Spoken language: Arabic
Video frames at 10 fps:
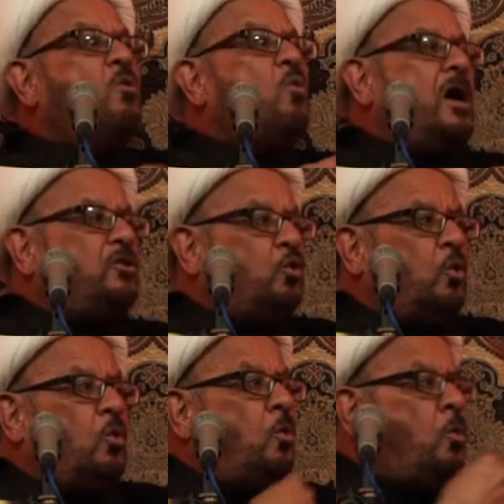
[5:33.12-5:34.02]

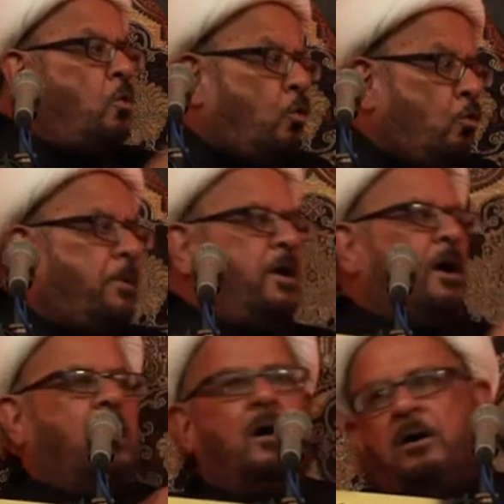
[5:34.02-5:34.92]
وادعوه
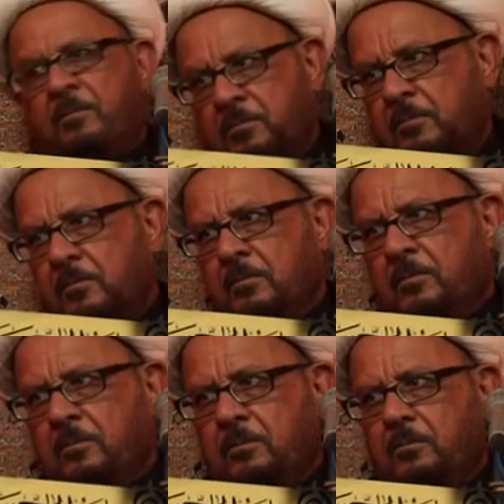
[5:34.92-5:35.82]
بها
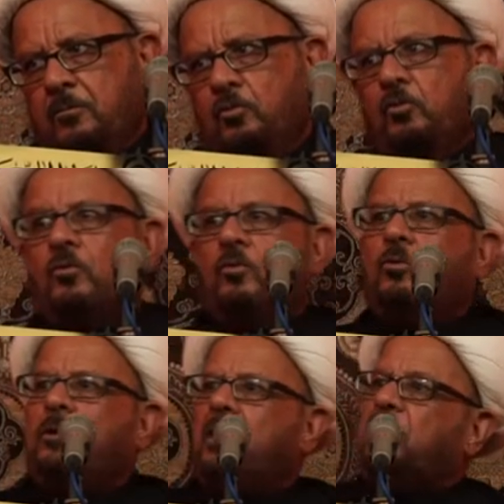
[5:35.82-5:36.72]

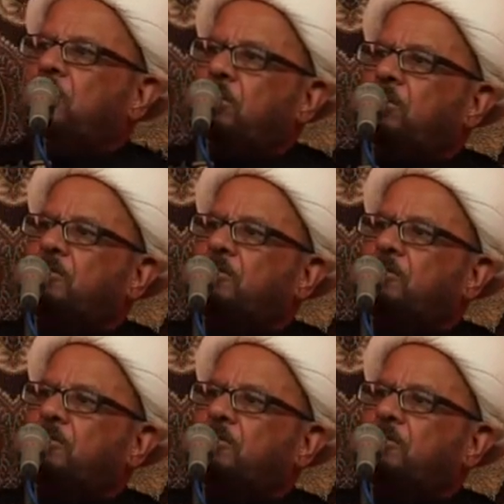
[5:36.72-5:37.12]
ادعوه يعني